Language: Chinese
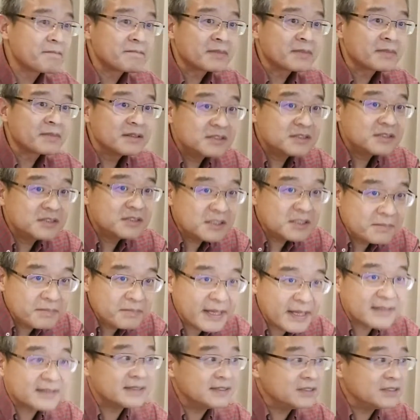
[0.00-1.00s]
即
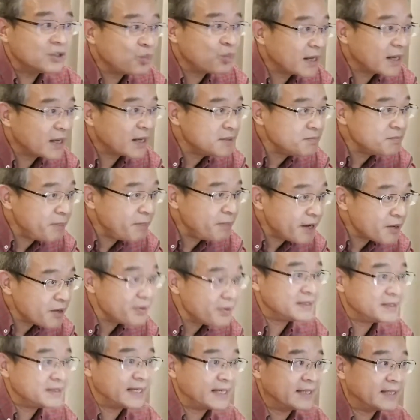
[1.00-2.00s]
便是你花一百
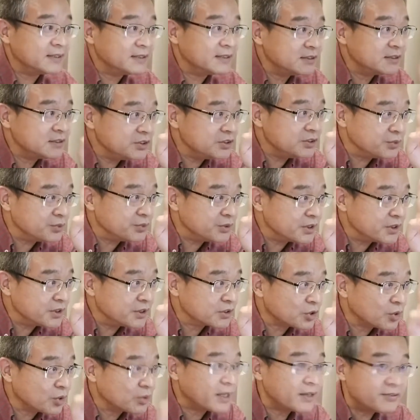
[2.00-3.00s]
块钱有一个
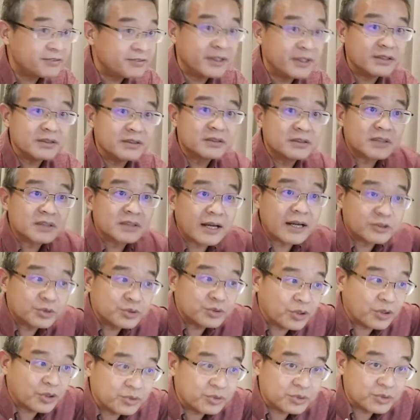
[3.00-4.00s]
招待费，他都
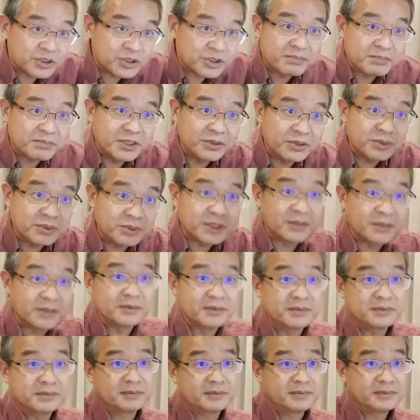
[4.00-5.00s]
要有审批流程，
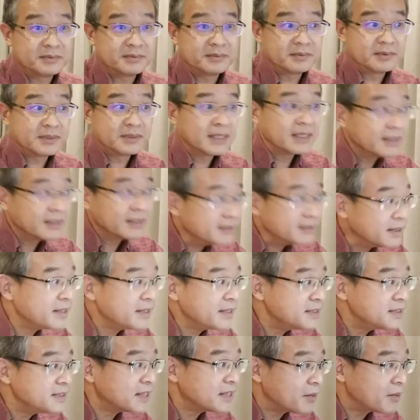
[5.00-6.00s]
能
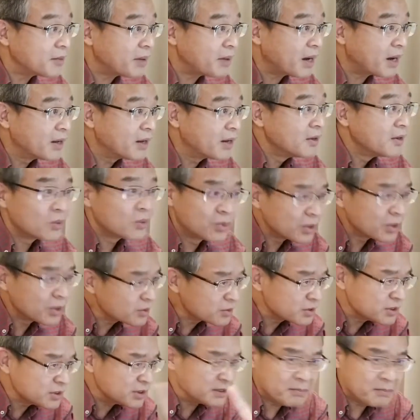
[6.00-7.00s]
理解了吗？国
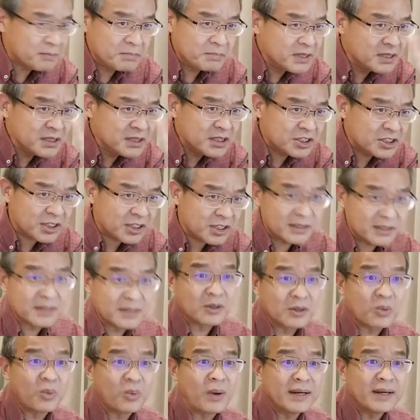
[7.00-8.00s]
有企业比你想象的
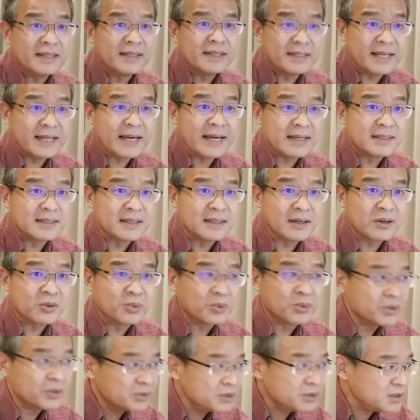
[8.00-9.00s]
管理的严格，
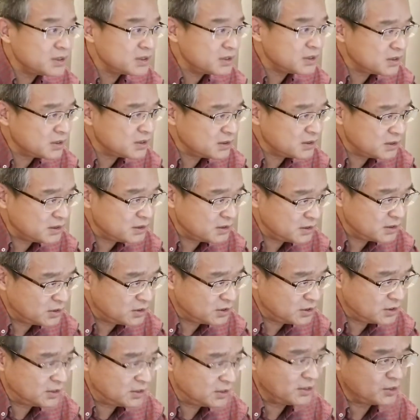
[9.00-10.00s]
国有企这
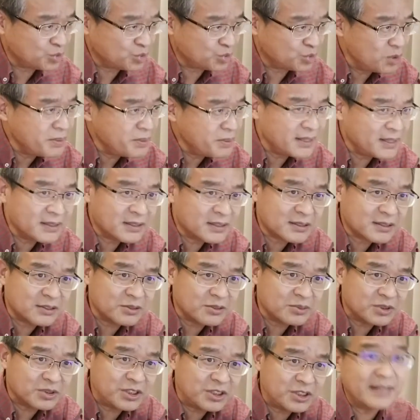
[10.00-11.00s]
企业随便一个事儿
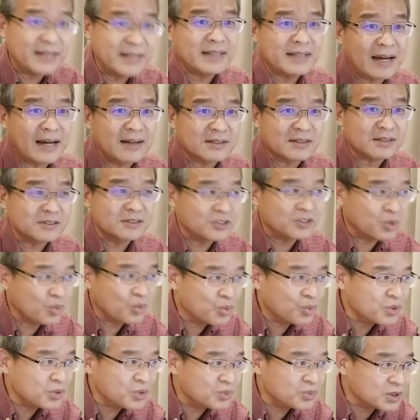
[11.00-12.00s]
都是天大的事儿，叫
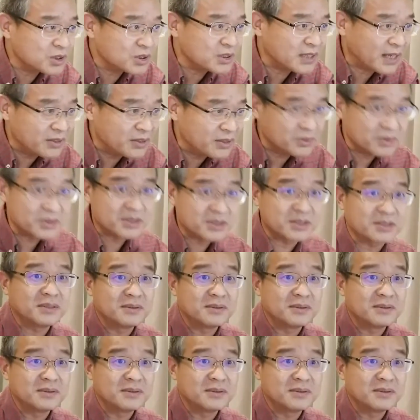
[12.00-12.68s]
国有资产流失。